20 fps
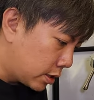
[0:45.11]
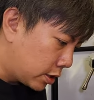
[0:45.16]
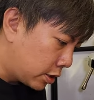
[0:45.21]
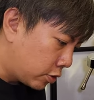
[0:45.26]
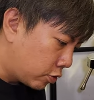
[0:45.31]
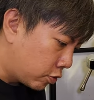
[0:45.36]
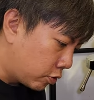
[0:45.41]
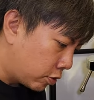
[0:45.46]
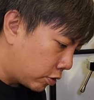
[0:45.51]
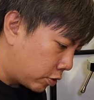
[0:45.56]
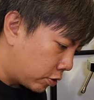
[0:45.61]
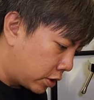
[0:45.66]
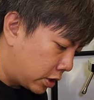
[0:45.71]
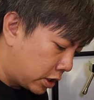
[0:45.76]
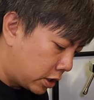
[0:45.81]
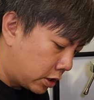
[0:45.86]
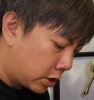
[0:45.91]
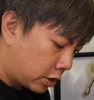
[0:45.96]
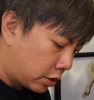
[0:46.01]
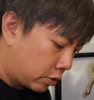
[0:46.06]
是说，我最
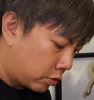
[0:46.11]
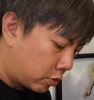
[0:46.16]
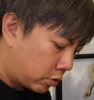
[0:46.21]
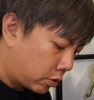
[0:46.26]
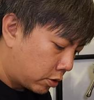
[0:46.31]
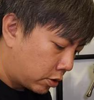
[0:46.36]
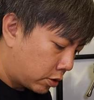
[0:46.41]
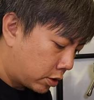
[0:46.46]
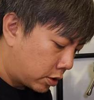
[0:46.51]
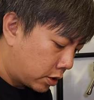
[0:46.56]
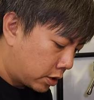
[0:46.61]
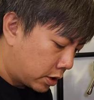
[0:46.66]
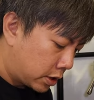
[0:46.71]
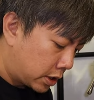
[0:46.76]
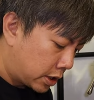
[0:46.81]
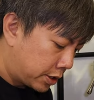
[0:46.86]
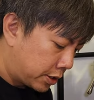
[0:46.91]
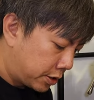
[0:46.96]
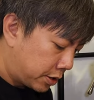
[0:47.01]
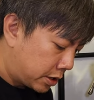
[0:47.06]
近很多
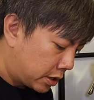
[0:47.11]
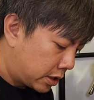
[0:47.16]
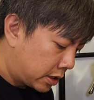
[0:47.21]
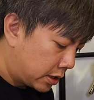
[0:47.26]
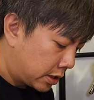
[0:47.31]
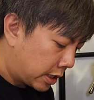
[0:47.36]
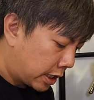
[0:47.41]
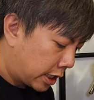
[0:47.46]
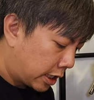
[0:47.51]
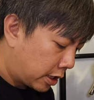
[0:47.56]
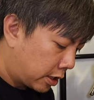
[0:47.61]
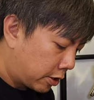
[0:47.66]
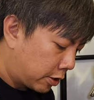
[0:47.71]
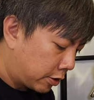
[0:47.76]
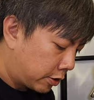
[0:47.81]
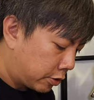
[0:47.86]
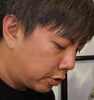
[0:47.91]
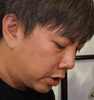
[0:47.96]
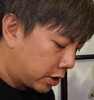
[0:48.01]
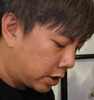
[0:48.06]
测试啊，
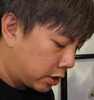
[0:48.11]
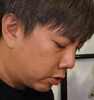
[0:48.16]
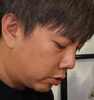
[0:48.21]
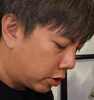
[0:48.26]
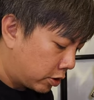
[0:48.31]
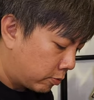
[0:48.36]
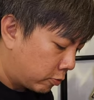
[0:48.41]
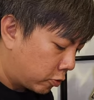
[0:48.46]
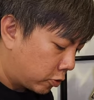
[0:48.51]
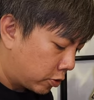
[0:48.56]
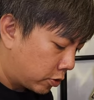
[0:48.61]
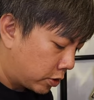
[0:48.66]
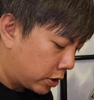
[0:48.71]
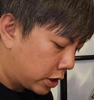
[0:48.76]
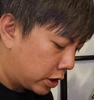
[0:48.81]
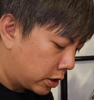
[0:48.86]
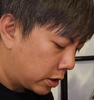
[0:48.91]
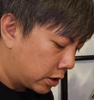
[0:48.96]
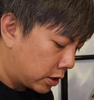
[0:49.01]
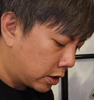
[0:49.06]
哦，就是对磨豆
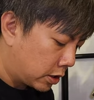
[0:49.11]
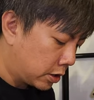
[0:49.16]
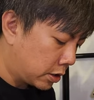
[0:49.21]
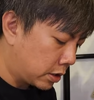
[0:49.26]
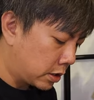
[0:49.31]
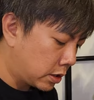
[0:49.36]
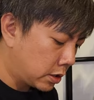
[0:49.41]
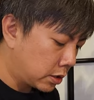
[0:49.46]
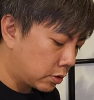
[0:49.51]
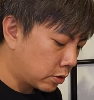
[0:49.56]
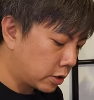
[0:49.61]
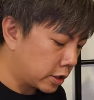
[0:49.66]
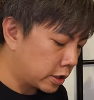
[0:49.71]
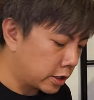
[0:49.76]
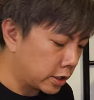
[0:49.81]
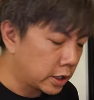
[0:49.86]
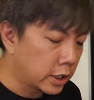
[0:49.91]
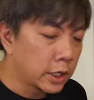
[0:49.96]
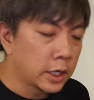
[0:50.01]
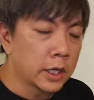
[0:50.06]
机的测试，对
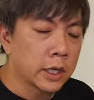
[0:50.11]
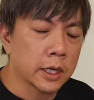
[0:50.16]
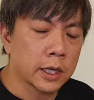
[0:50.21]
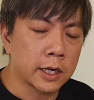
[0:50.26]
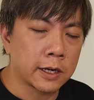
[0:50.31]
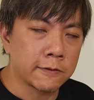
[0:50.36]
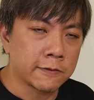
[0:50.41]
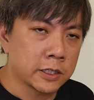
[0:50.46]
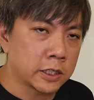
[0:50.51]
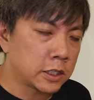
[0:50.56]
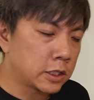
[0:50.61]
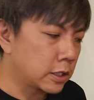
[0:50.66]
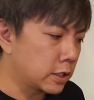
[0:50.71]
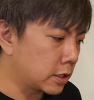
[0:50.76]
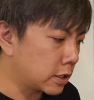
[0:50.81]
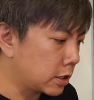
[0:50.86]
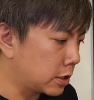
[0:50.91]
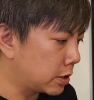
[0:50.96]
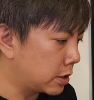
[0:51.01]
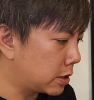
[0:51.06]
咖啡机
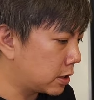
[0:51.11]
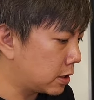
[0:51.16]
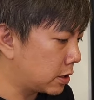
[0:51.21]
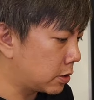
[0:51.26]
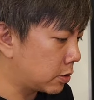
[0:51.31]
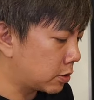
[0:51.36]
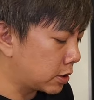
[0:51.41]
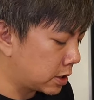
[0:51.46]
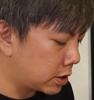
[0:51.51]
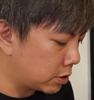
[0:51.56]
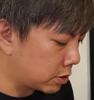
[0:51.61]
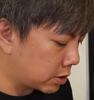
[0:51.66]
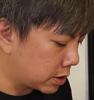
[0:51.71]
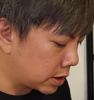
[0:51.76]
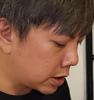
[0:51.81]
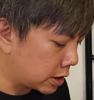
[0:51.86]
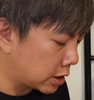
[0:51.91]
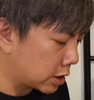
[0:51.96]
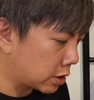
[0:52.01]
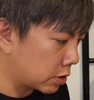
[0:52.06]
的测试，都是
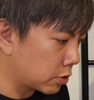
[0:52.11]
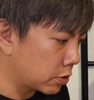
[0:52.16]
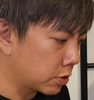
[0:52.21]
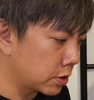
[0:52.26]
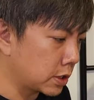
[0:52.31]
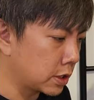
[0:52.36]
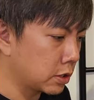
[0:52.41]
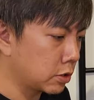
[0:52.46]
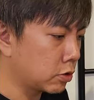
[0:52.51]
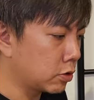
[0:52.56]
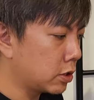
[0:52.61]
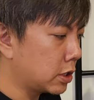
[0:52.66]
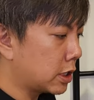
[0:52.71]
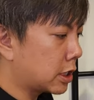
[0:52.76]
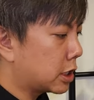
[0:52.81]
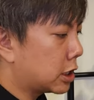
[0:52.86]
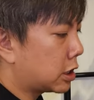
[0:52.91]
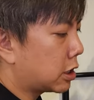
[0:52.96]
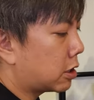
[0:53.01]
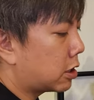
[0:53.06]
用这个豆子，所以
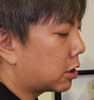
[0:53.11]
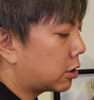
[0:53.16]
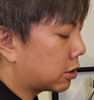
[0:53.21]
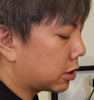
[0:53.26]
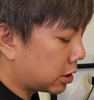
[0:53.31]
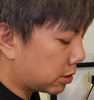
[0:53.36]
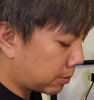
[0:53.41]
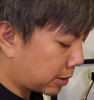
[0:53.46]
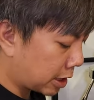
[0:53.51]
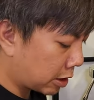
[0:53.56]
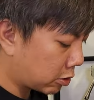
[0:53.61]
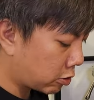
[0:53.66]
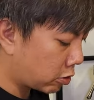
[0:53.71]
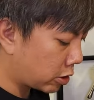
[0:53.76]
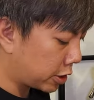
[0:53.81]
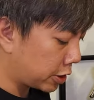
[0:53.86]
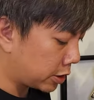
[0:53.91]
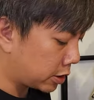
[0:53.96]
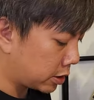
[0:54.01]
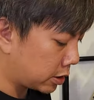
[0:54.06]
它消耗的也蛮
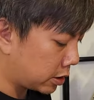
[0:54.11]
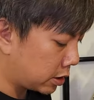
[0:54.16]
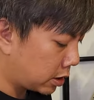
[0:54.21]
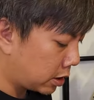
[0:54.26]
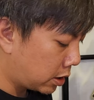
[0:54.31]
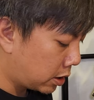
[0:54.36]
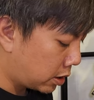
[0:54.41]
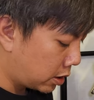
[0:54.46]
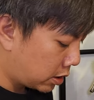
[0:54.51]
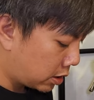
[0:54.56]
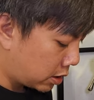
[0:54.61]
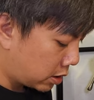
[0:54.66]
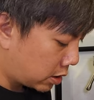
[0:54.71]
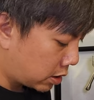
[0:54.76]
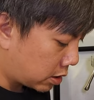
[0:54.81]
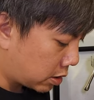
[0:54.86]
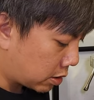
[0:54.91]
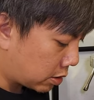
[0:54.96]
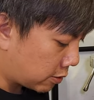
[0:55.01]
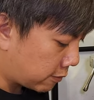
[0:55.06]
快的。
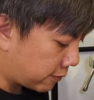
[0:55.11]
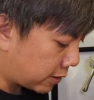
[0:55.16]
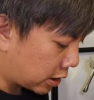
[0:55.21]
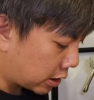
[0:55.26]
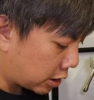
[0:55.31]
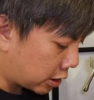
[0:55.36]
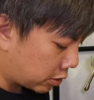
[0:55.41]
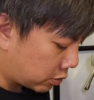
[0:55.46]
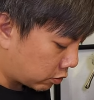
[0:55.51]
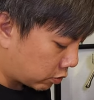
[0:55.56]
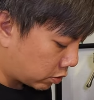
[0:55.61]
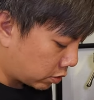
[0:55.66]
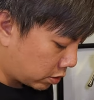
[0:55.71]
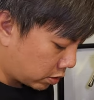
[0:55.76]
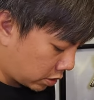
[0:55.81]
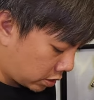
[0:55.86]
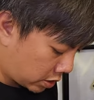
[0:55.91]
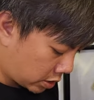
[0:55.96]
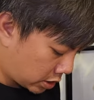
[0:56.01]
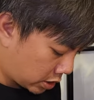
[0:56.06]
放太多，
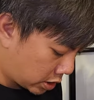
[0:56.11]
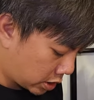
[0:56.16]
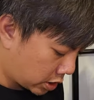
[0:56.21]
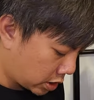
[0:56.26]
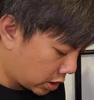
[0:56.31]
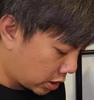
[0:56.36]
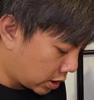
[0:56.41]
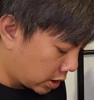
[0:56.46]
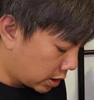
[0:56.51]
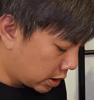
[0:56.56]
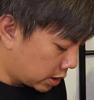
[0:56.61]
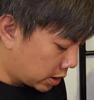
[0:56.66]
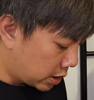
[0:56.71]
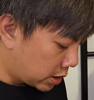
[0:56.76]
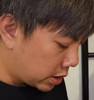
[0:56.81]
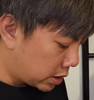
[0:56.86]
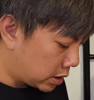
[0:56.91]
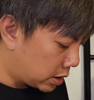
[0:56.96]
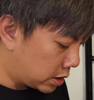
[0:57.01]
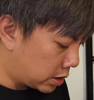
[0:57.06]

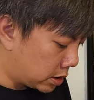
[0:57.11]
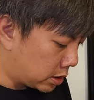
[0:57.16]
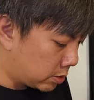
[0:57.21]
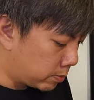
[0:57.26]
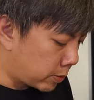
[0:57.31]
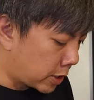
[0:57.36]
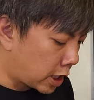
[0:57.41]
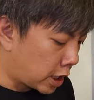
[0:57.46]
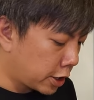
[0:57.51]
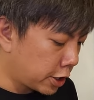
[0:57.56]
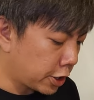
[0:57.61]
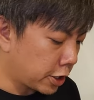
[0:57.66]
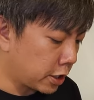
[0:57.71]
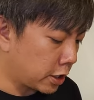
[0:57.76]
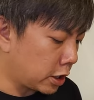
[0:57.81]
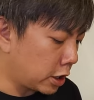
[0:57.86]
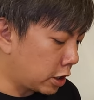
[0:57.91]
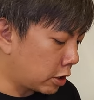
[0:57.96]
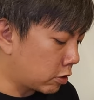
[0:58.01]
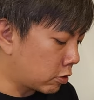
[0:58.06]
十八
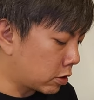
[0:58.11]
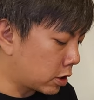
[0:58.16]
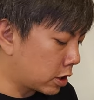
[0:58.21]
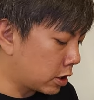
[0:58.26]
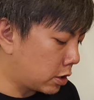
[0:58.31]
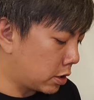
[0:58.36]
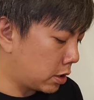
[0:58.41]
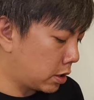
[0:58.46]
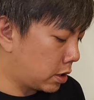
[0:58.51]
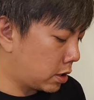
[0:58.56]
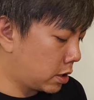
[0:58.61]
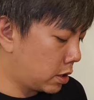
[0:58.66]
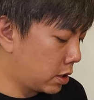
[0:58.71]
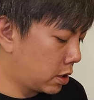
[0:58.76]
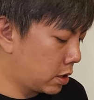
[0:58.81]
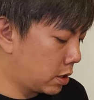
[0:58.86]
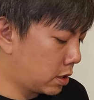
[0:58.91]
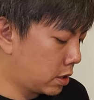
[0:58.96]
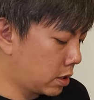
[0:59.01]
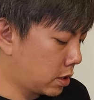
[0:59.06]
点一公克，
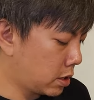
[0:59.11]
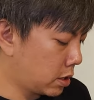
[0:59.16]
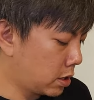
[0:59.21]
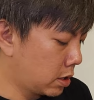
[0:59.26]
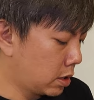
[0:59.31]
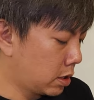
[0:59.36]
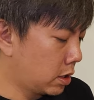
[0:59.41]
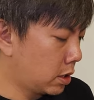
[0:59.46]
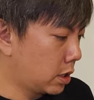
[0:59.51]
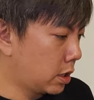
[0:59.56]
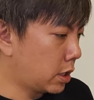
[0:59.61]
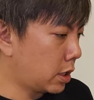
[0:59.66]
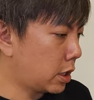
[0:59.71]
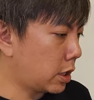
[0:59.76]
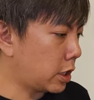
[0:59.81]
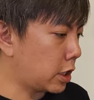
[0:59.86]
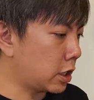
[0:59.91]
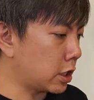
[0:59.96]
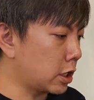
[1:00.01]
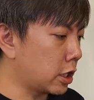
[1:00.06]

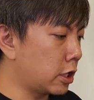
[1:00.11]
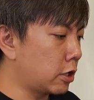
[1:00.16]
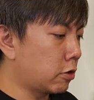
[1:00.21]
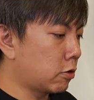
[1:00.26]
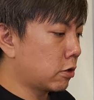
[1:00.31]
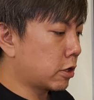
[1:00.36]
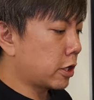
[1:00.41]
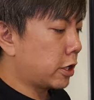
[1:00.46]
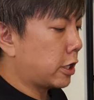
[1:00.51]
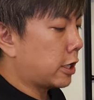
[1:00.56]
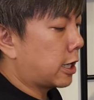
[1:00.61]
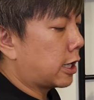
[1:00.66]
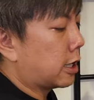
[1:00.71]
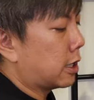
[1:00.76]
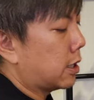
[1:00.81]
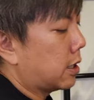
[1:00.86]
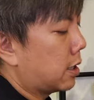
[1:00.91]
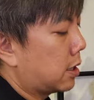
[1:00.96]
应该 OK 啦。